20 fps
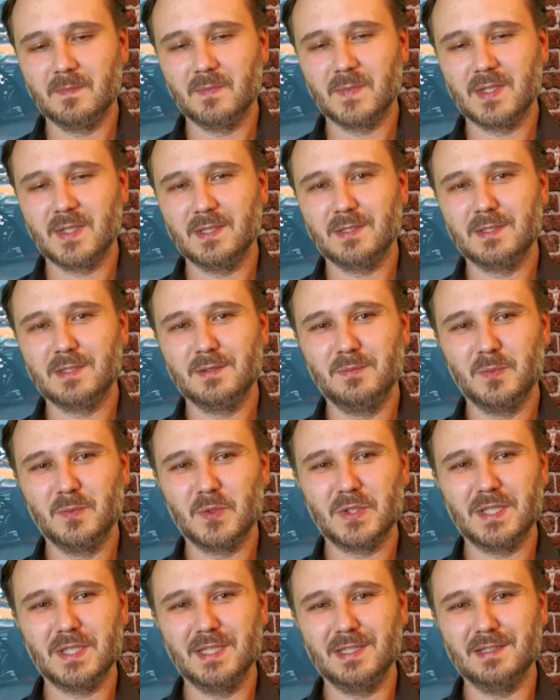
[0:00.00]
Das
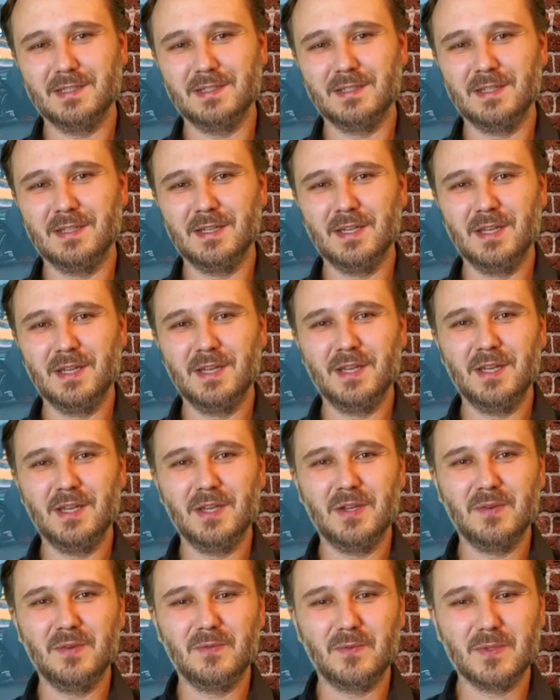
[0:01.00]
muss jeder
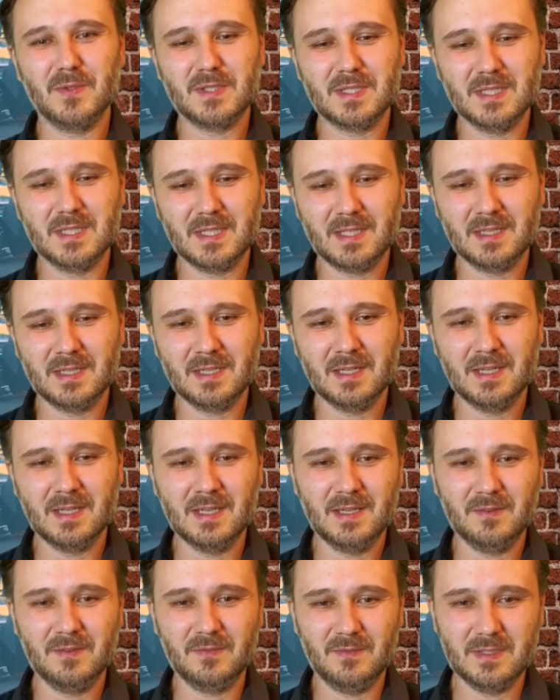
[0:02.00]
für sich
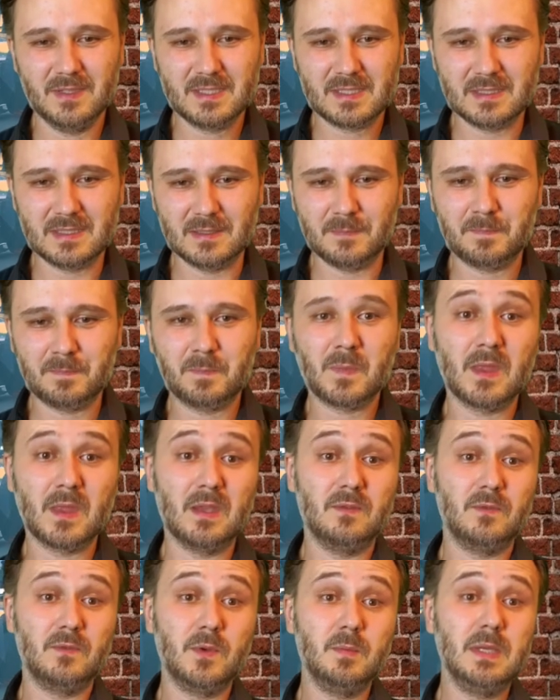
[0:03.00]
wissen.
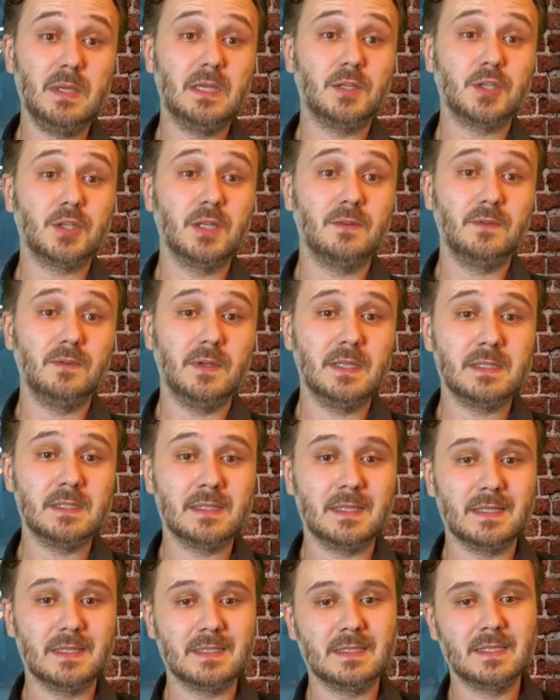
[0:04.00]
Für mich steht fest,
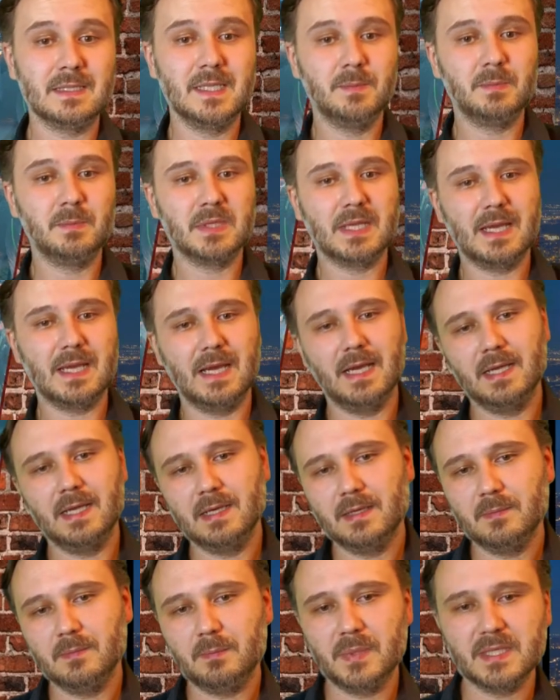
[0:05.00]
es gibt
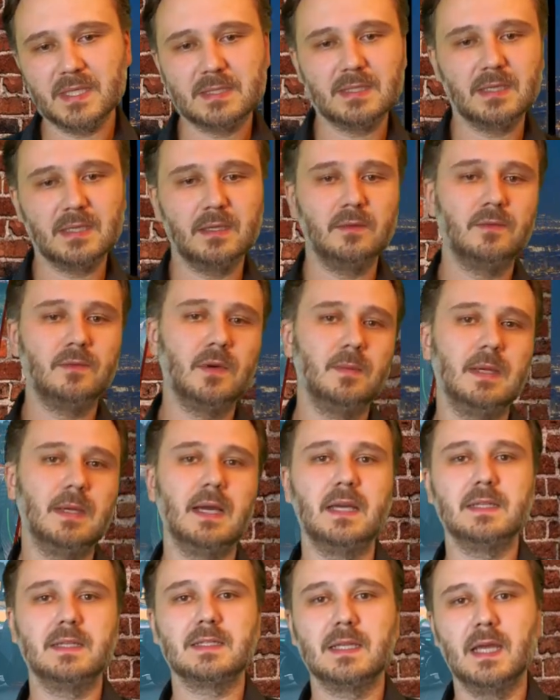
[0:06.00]
keine bessere Formel
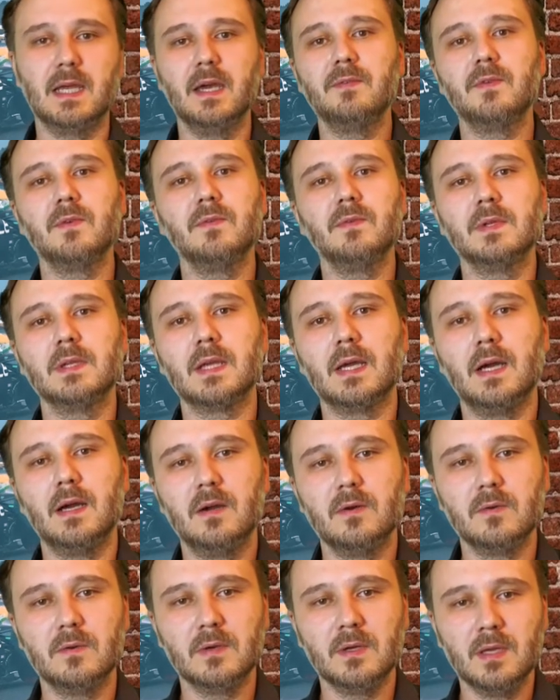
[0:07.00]
1
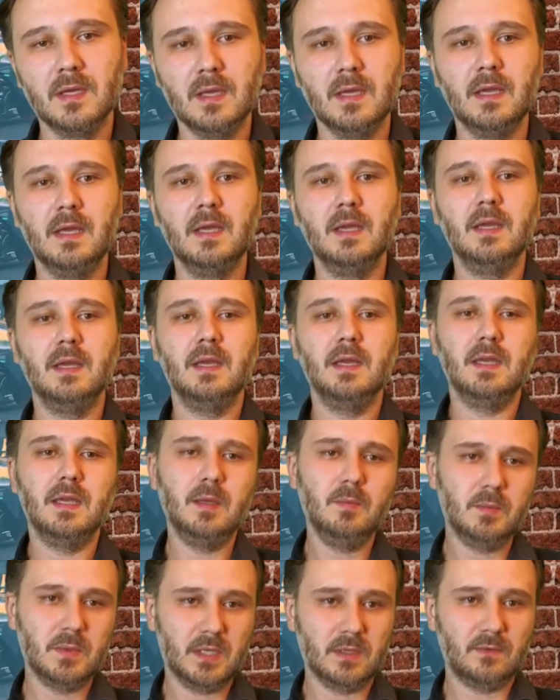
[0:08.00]
Live-Übertragung
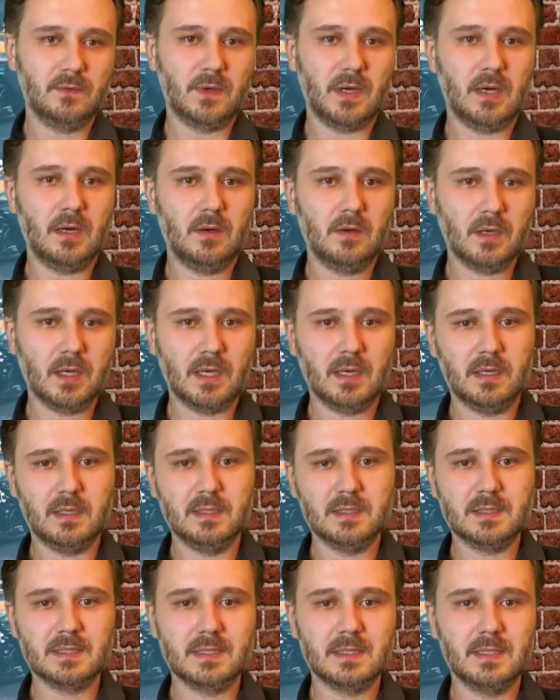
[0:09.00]
im TV
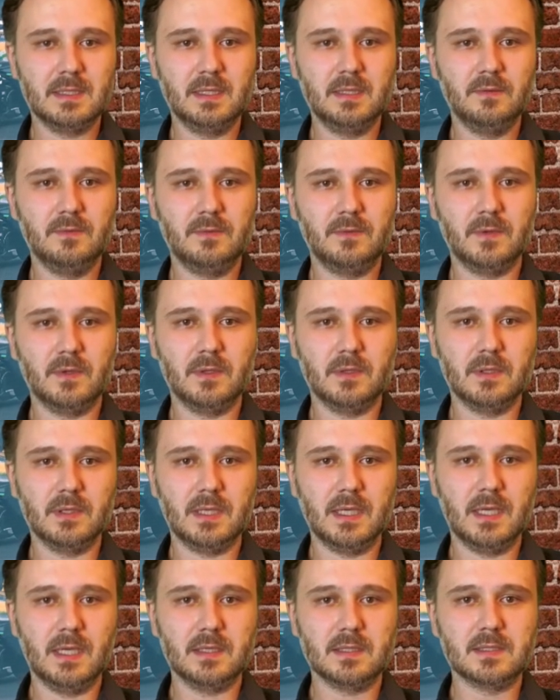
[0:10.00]
als die
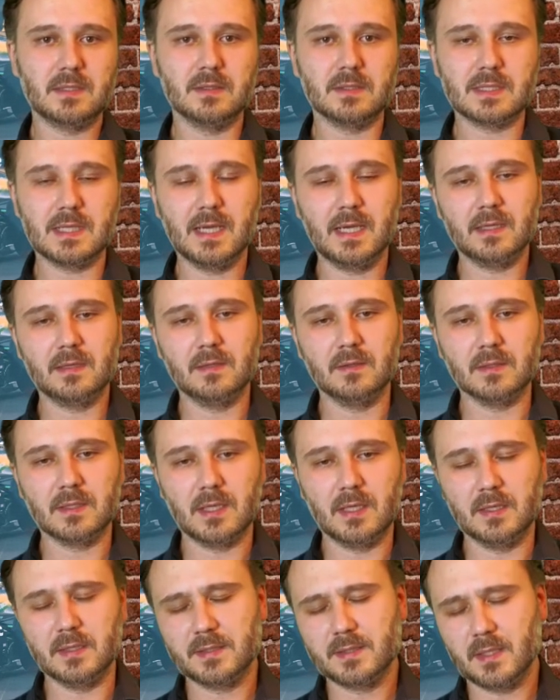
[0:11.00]
von Ernst aus Leitner und
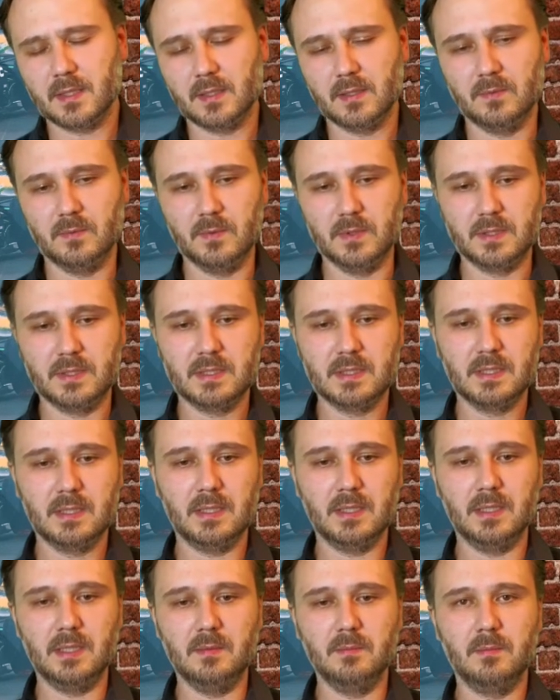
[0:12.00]
Alexander Wurz
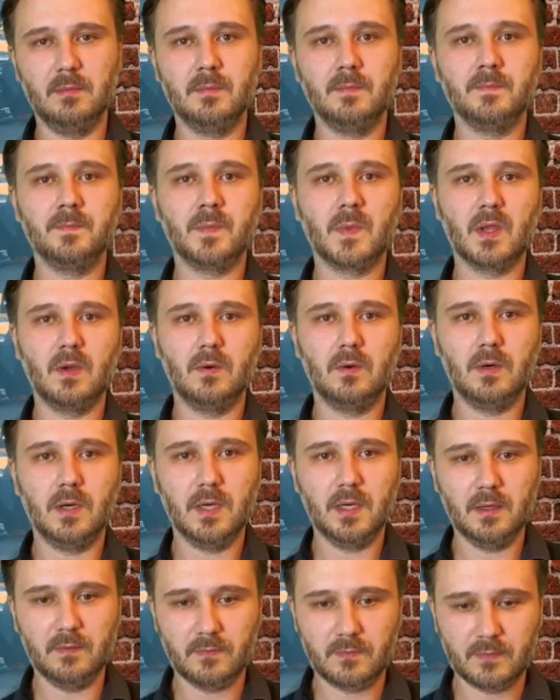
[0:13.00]
im
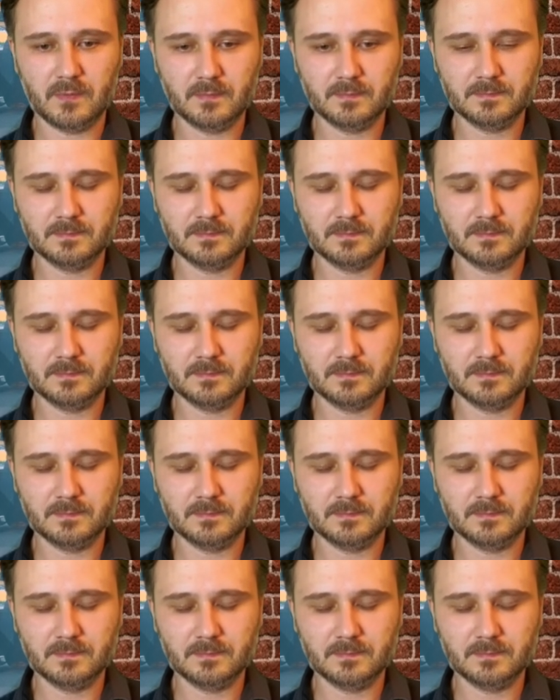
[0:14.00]
ORF.